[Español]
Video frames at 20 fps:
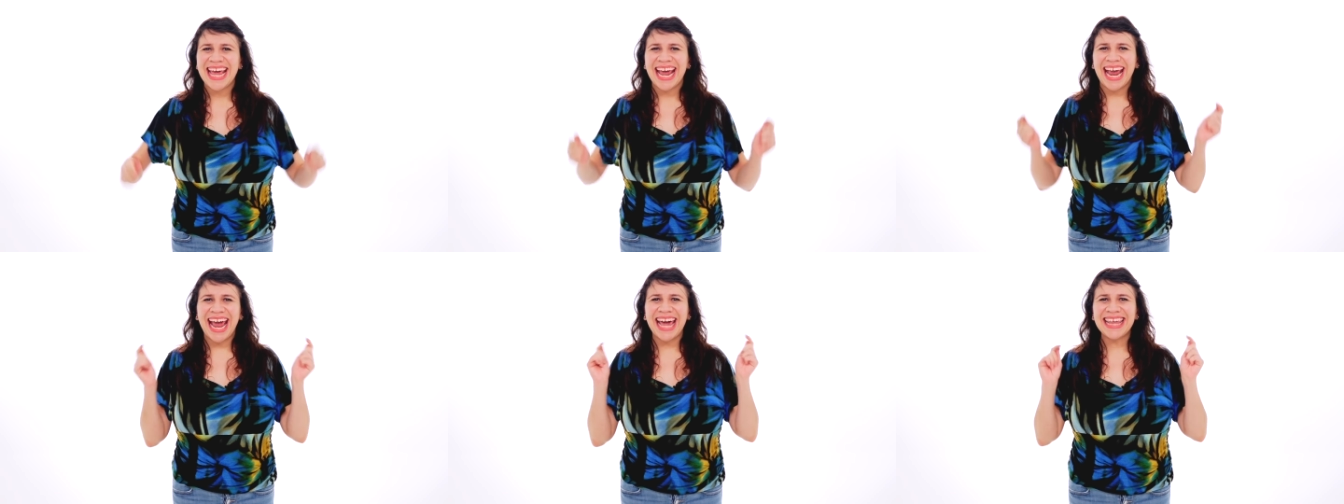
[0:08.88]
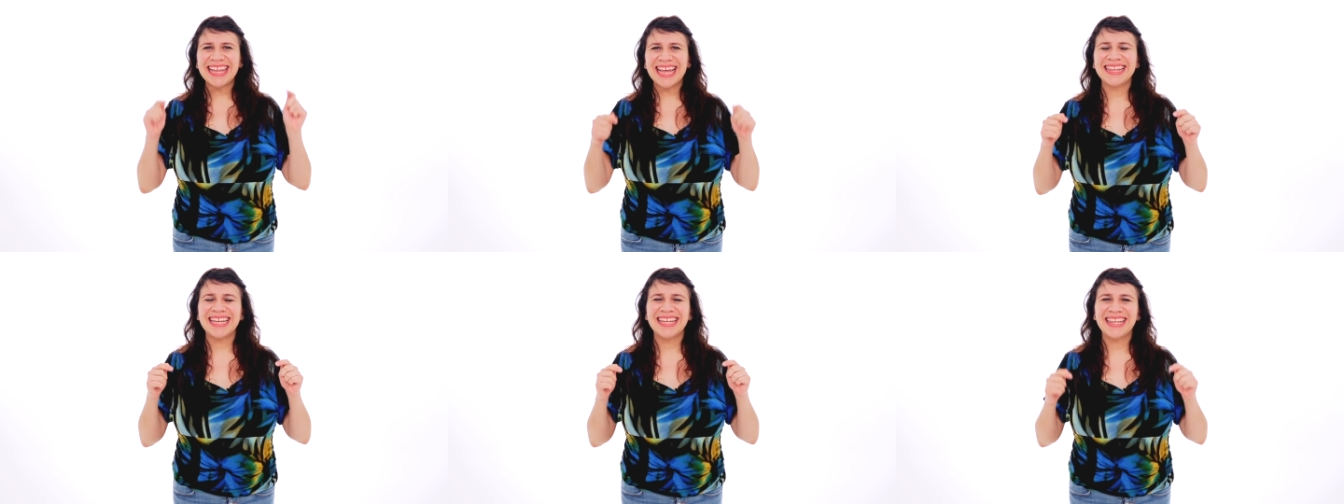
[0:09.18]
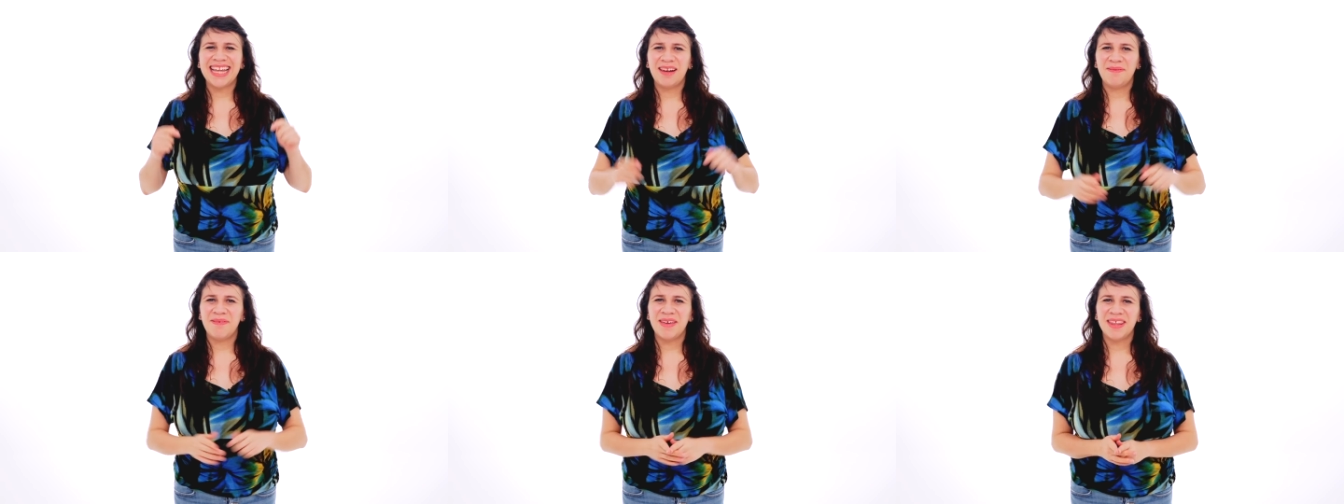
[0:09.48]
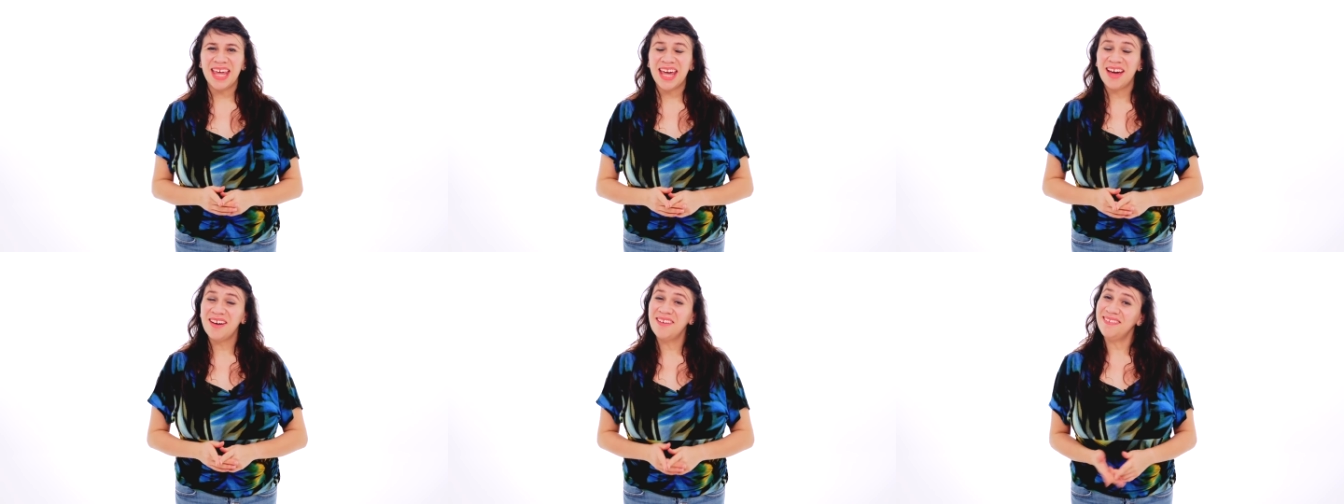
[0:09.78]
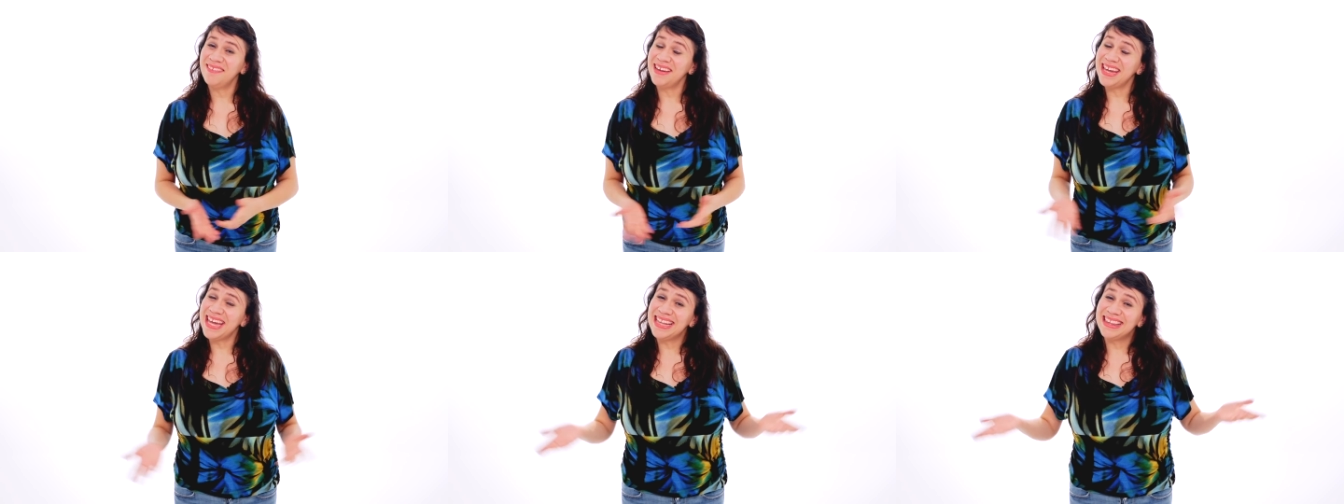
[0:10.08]
Quédate en el
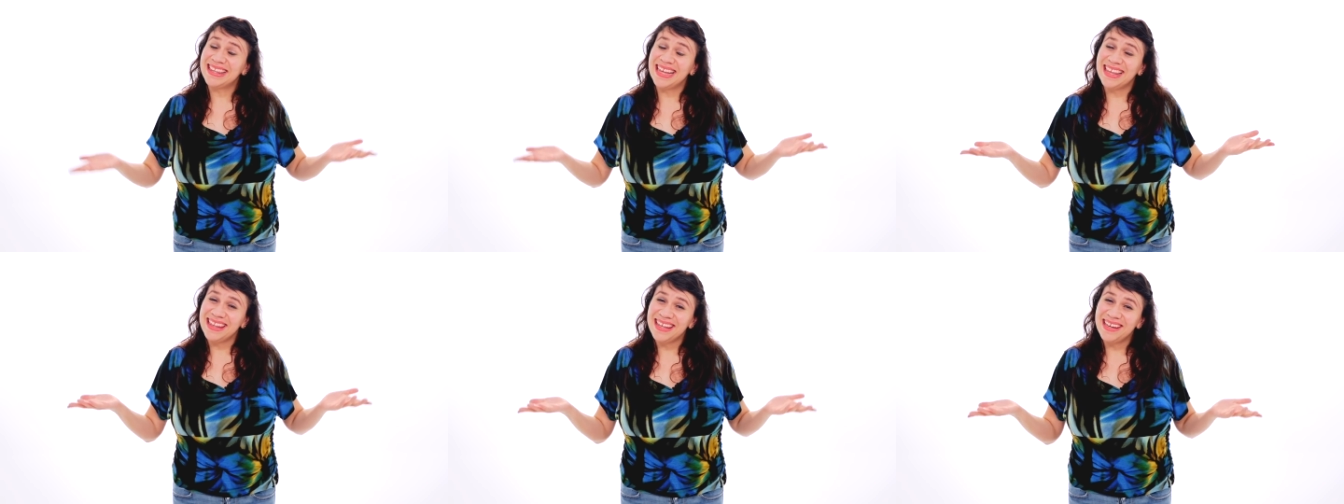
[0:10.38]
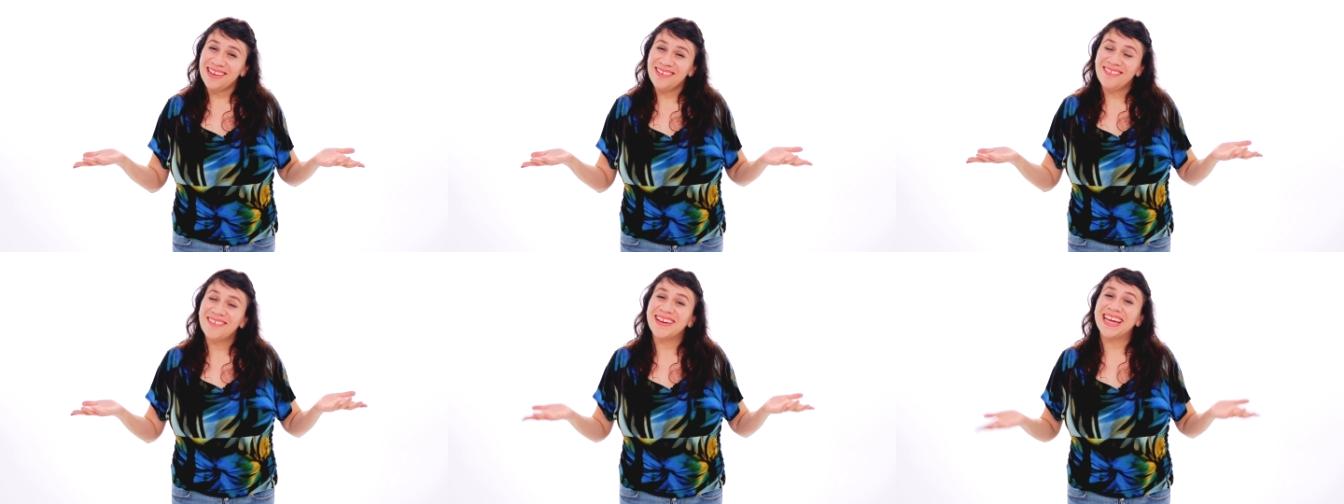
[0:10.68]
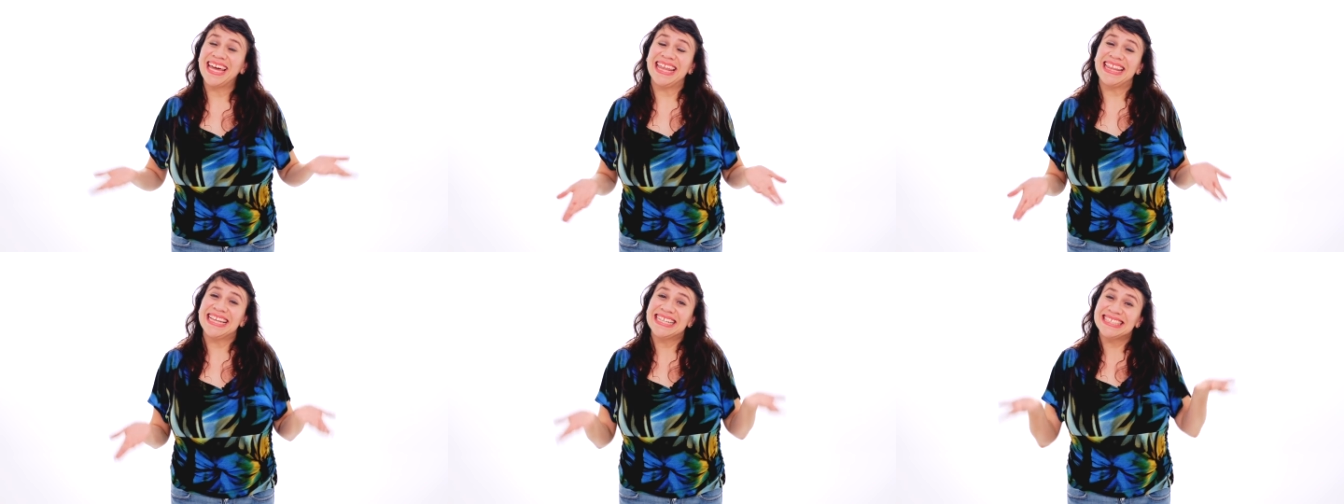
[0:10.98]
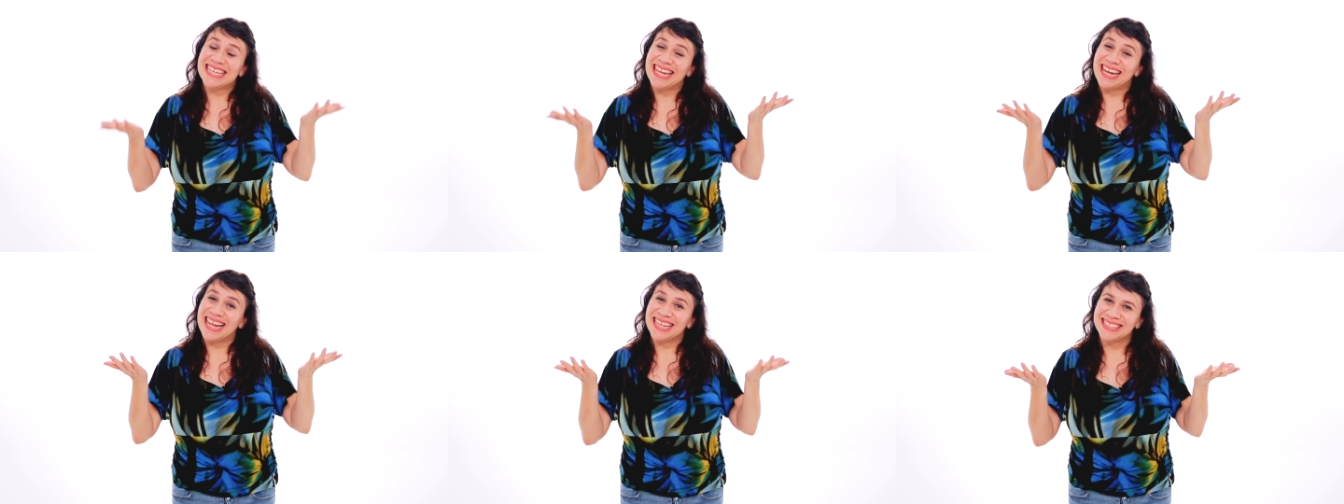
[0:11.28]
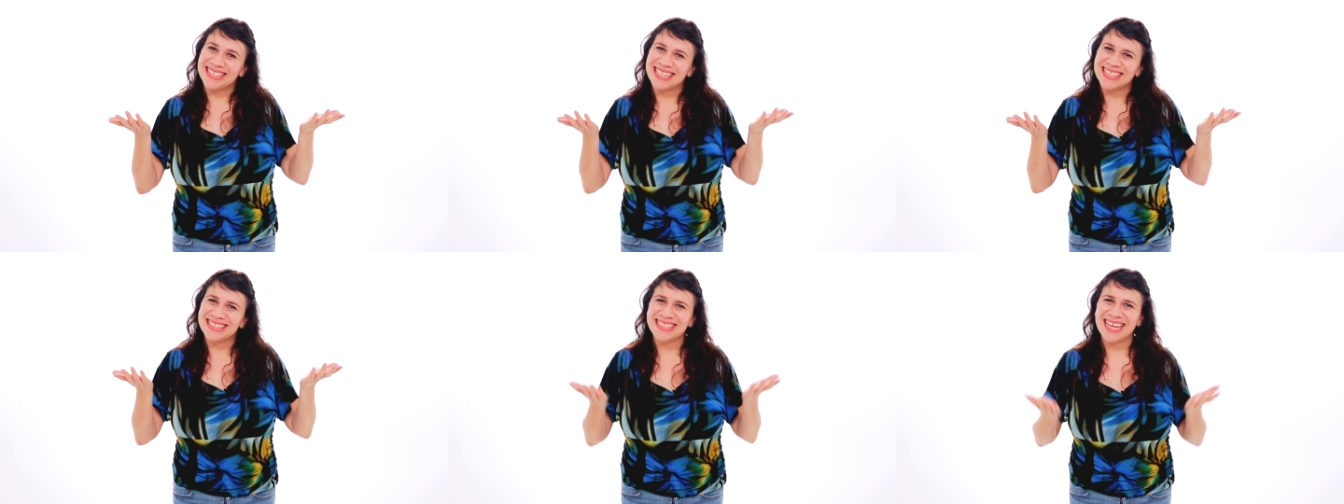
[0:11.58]
video y te digo qué dice la
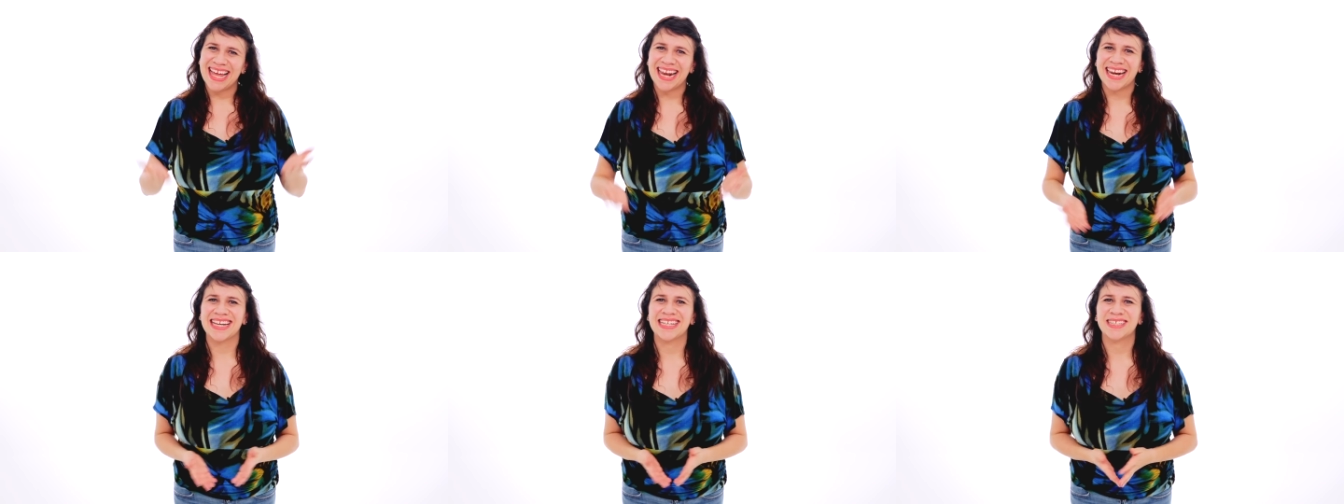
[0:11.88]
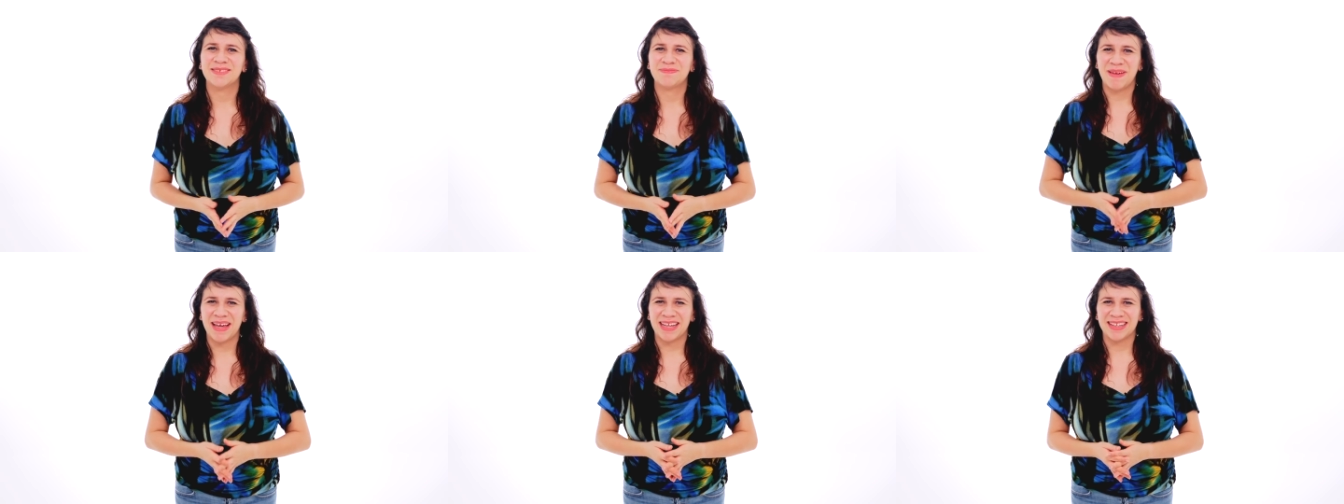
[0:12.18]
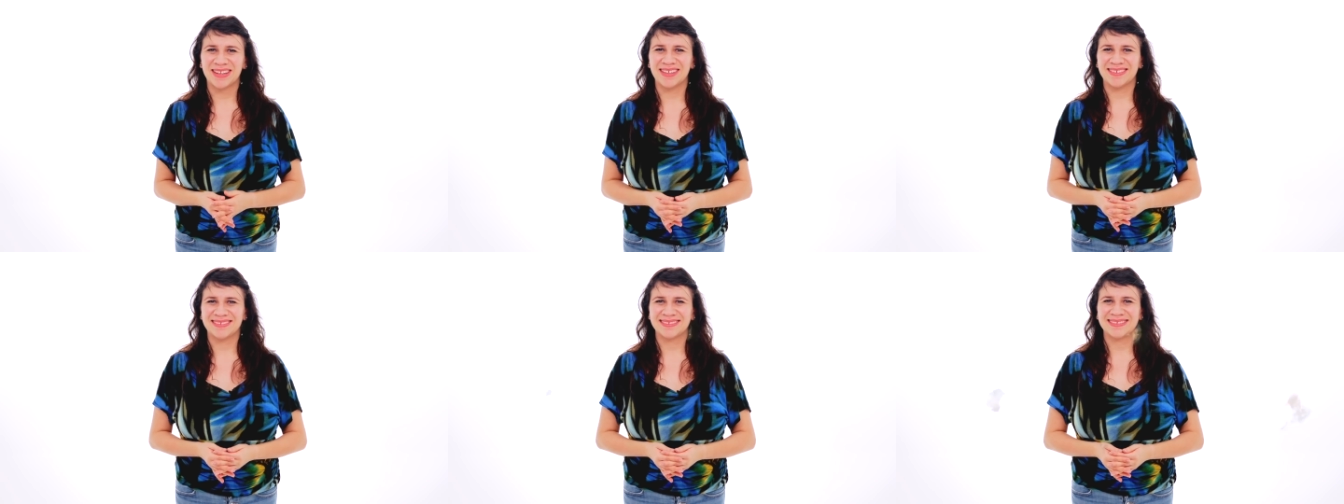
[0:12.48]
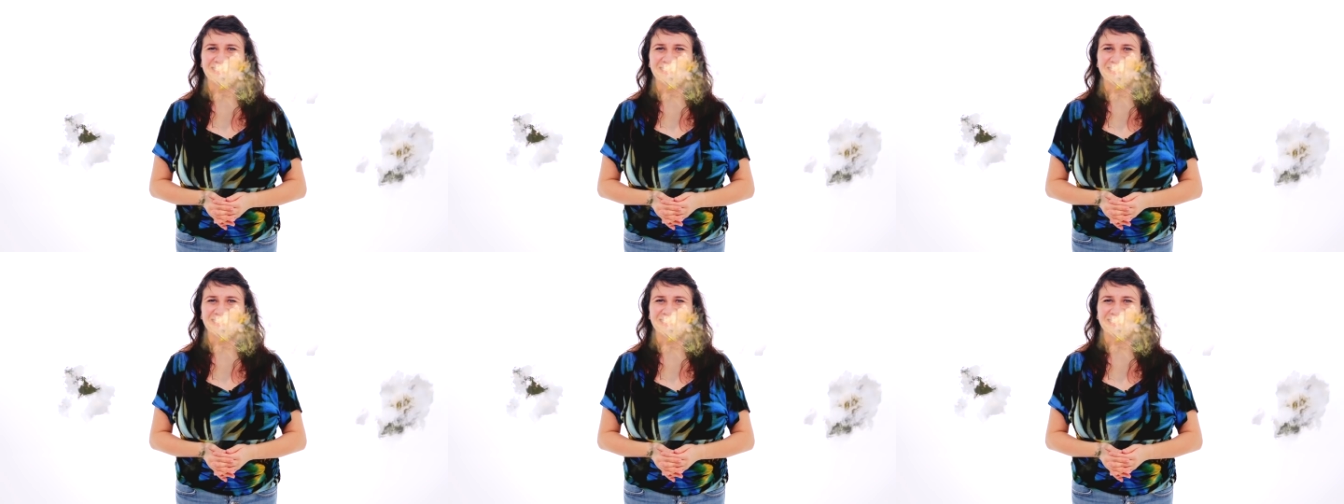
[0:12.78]
ciencia al respecto.